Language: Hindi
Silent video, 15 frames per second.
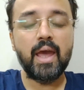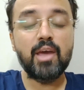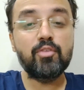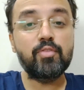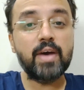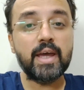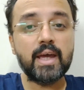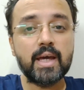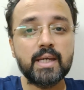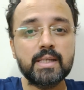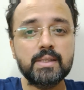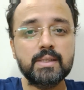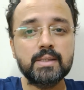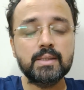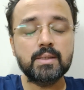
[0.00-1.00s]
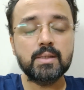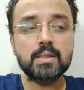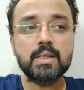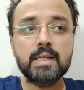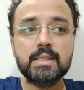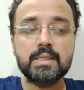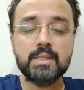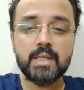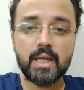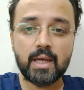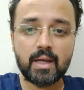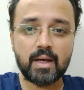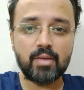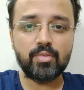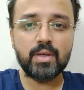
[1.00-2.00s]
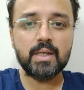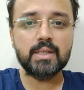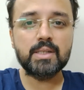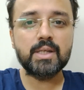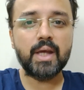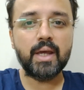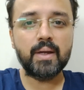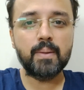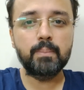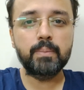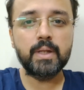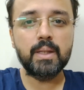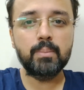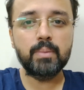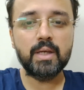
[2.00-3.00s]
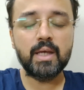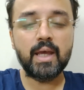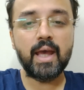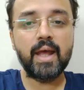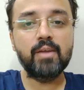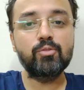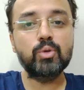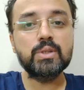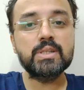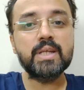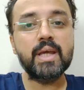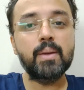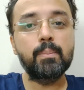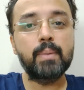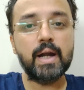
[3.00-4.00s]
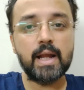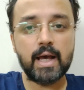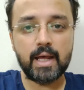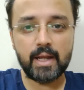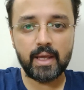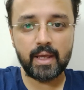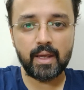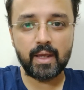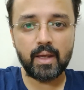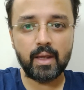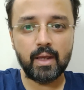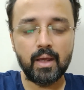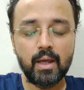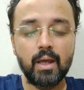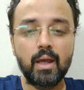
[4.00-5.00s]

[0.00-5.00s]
एफ आई आईज का स्टेक काफ़ी अच्छा है कंपनी में एंड वो स्टेक बढ़ा रहे हैं